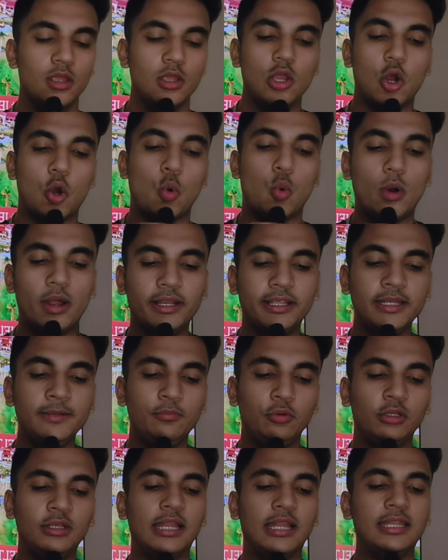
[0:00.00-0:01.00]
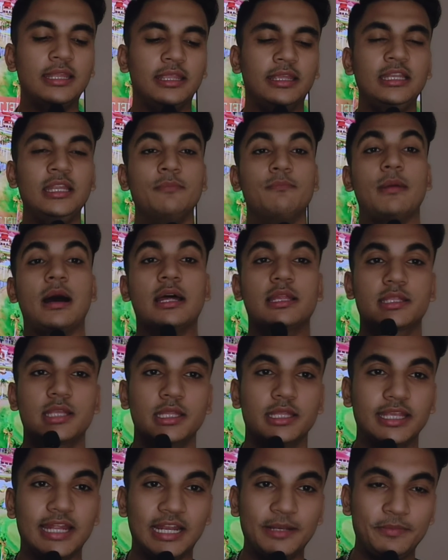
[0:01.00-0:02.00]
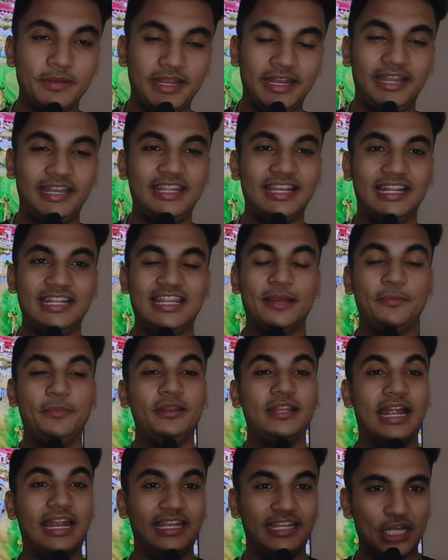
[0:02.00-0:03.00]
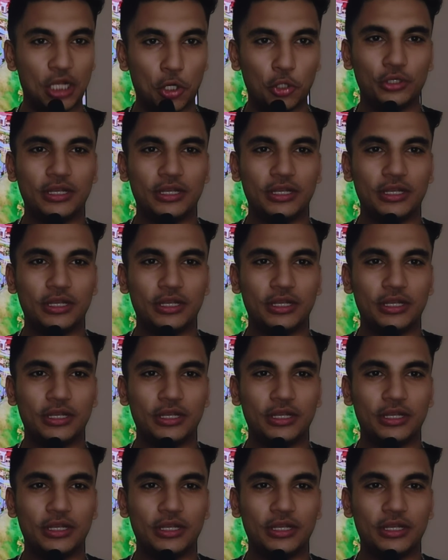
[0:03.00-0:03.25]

वर्क इन बुल्गारिया के लिए मास्टर्स एकेडमी इंडिया ने अभी राइट नाउ